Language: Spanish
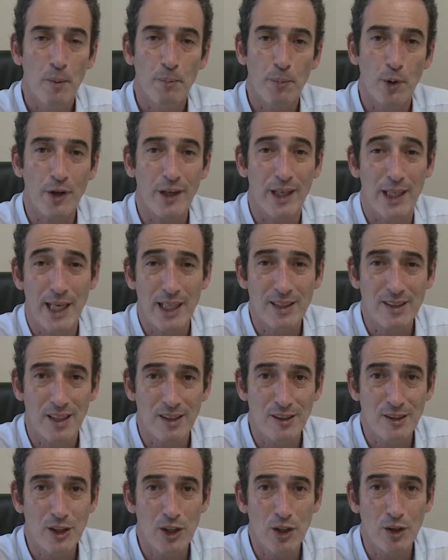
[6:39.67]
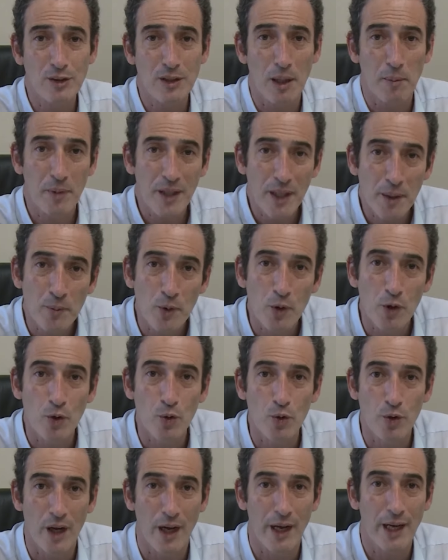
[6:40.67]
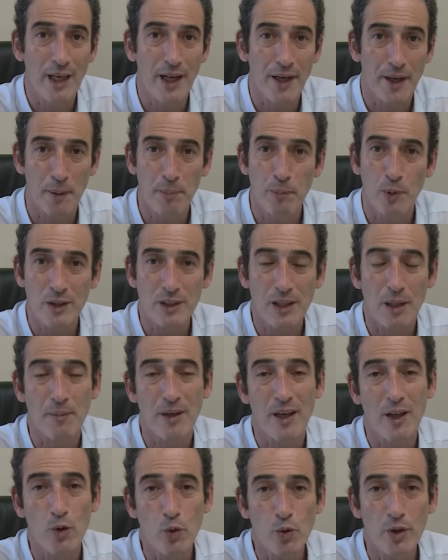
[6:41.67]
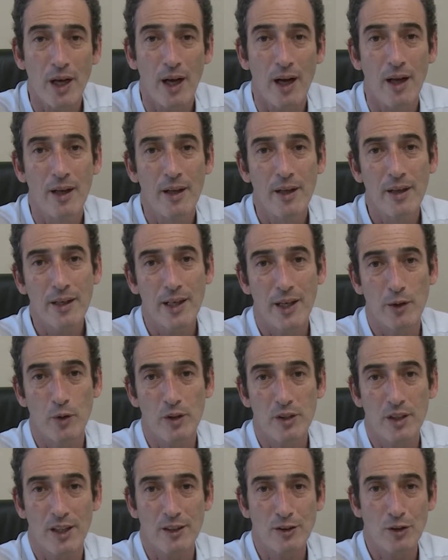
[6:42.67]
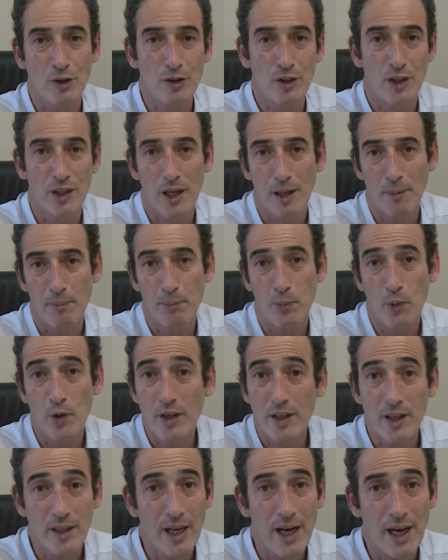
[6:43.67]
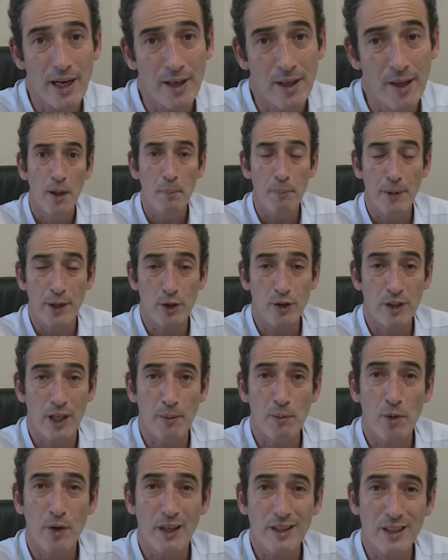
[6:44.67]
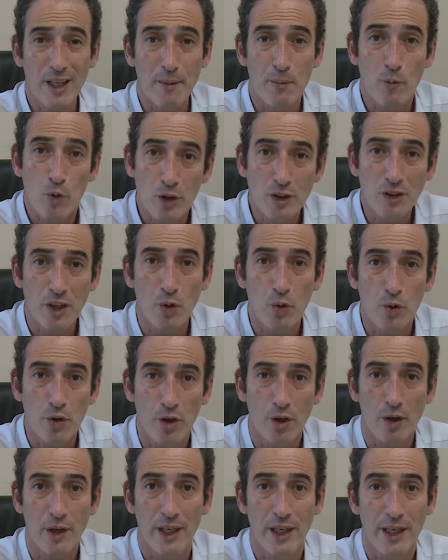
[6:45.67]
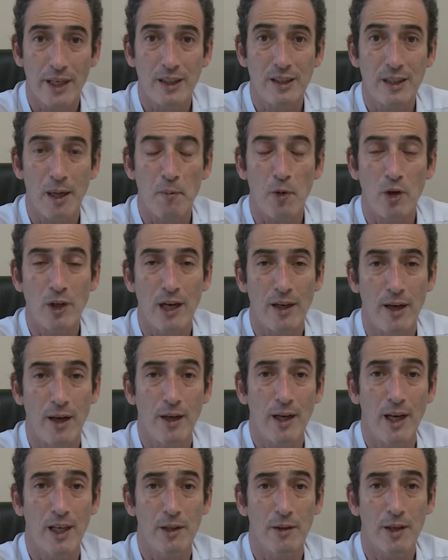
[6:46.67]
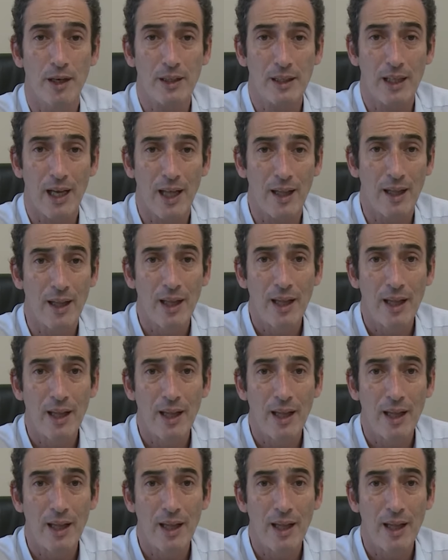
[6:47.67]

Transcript: porque la sanción también es muy dura, es la respuesta más dura que nuestra sociedad puede dar, pero tenemos que estar muy seguros que le quitamos la, libertad